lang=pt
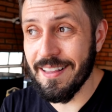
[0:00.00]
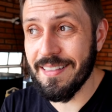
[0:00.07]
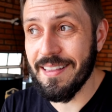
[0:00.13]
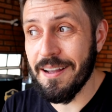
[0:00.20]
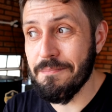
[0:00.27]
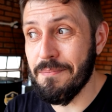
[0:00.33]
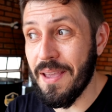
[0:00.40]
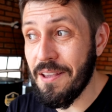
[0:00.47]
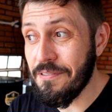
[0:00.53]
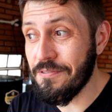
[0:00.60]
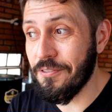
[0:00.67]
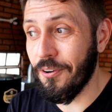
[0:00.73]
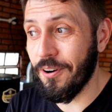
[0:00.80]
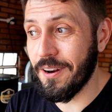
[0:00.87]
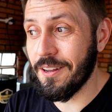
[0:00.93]
ela está bem
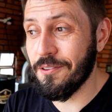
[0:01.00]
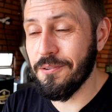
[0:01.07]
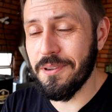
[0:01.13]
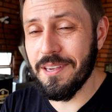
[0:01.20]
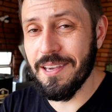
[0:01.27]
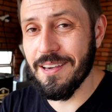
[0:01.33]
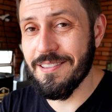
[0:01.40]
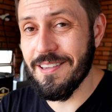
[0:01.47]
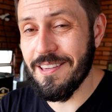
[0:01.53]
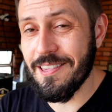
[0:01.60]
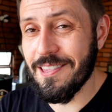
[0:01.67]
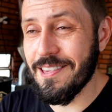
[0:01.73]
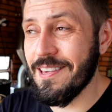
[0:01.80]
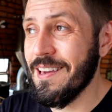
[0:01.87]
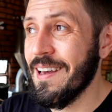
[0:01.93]
fora do que a
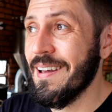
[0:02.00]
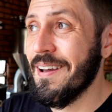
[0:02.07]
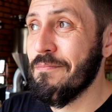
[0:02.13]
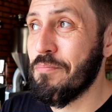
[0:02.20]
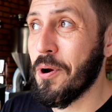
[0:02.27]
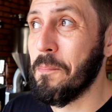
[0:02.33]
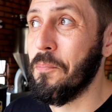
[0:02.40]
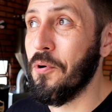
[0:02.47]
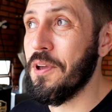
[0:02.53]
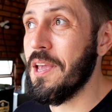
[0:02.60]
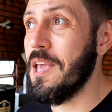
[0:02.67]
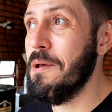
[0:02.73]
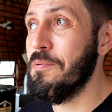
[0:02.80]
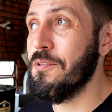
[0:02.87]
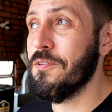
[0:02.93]
gente propõe
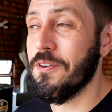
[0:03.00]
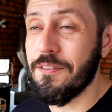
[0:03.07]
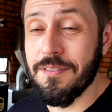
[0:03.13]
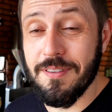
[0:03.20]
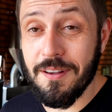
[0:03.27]
aqui para o nosso